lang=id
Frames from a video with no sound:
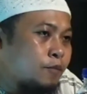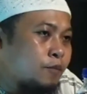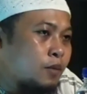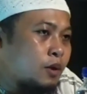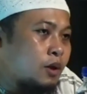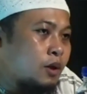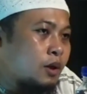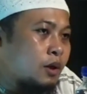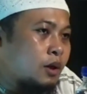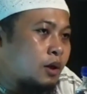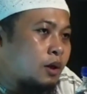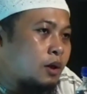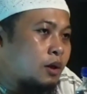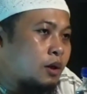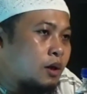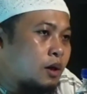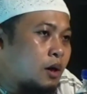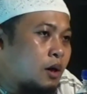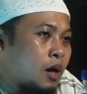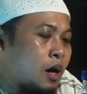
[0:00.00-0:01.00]
hal ya,
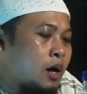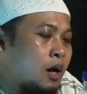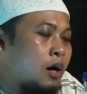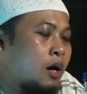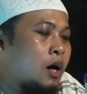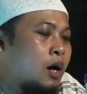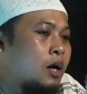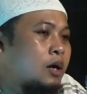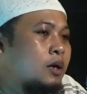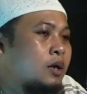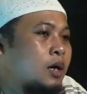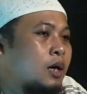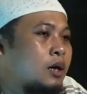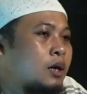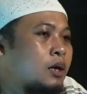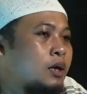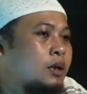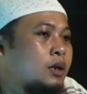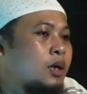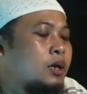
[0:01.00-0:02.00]
hal-hal yang
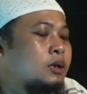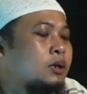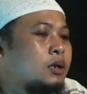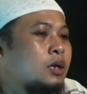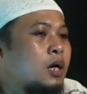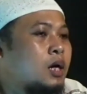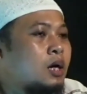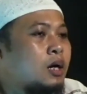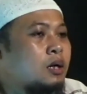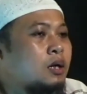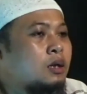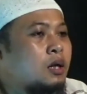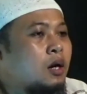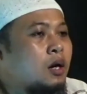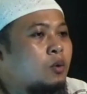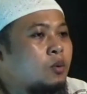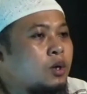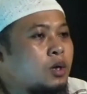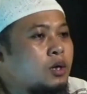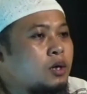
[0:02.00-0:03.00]
kita tidak
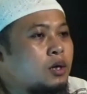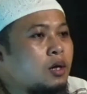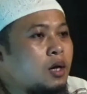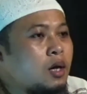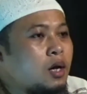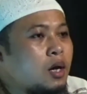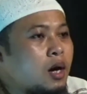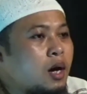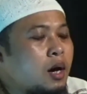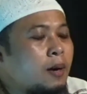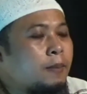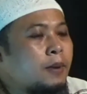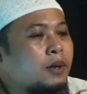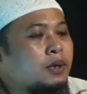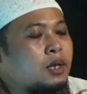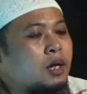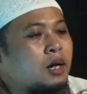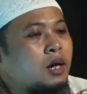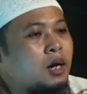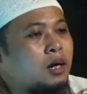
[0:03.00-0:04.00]
ketahui
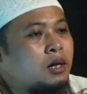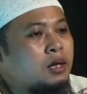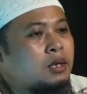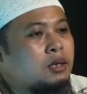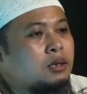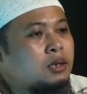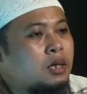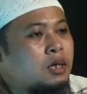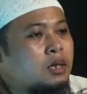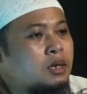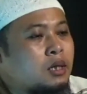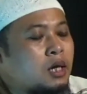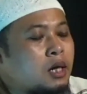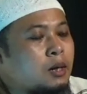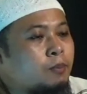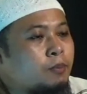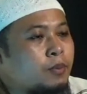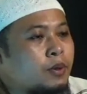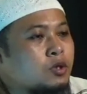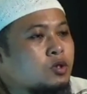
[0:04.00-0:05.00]
apatah lagi
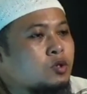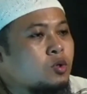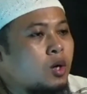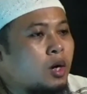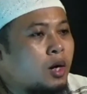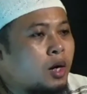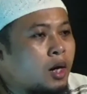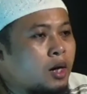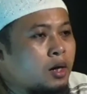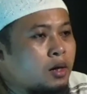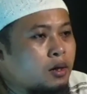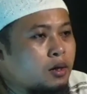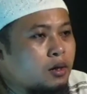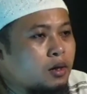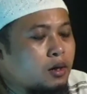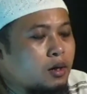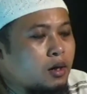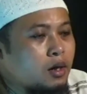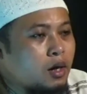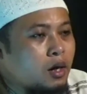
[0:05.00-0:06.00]
tentang persoalan
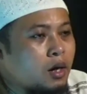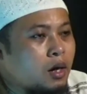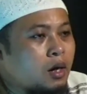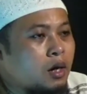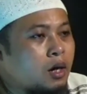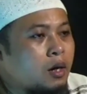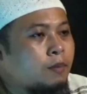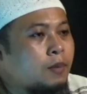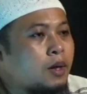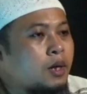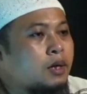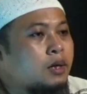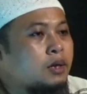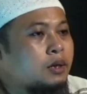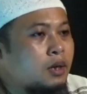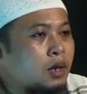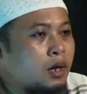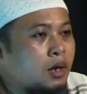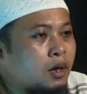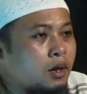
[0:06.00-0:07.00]
agama
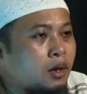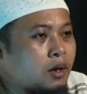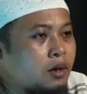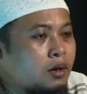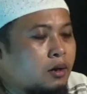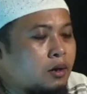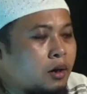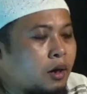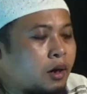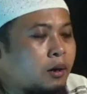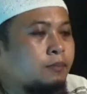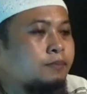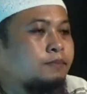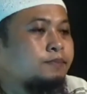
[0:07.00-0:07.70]
kita. Nah,